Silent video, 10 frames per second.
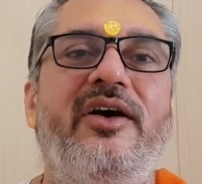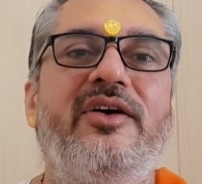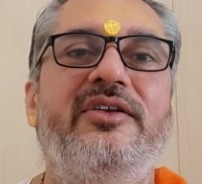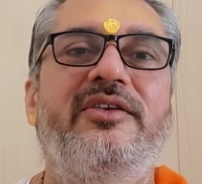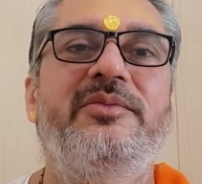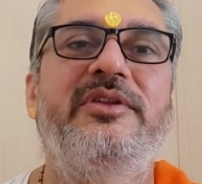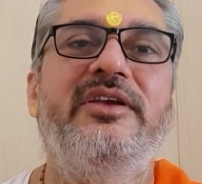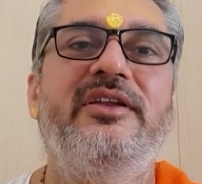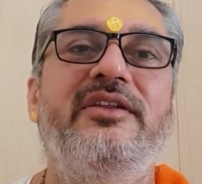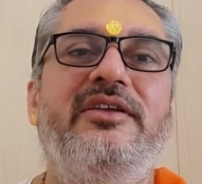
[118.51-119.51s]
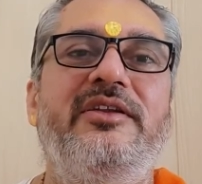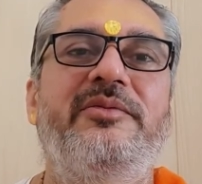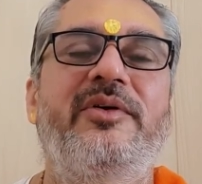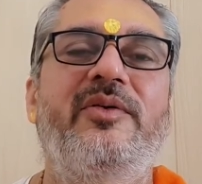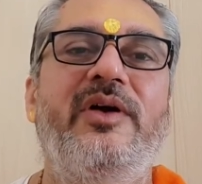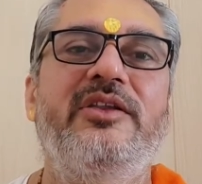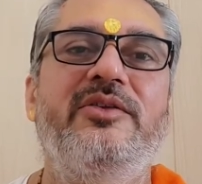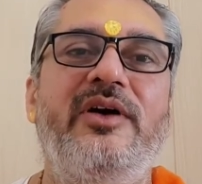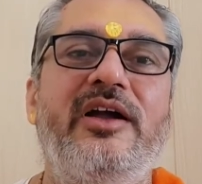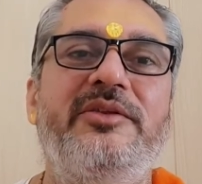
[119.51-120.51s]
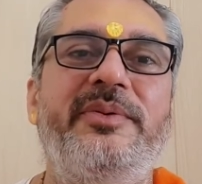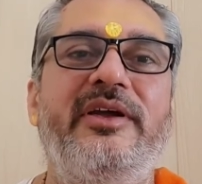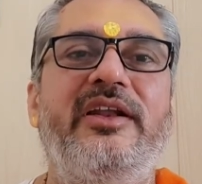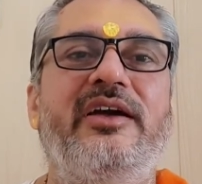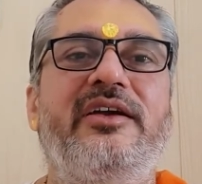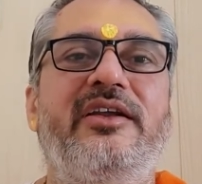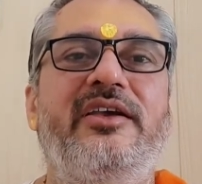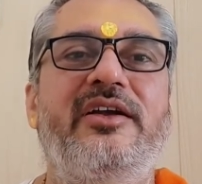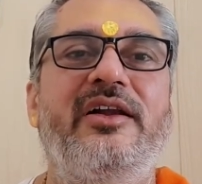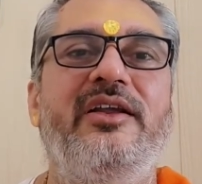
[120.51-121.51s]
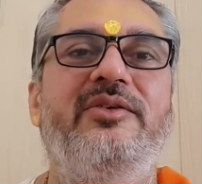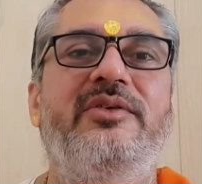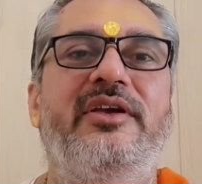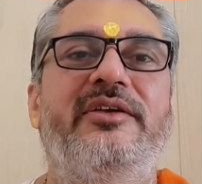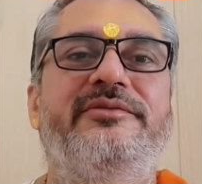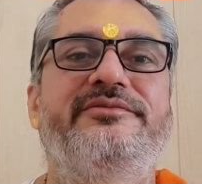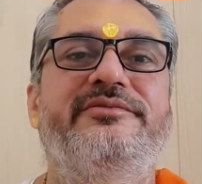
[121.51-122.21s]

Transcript: और जब धीरे धीरे भगवान तो हाथ फैला करके खड़े हुए हैं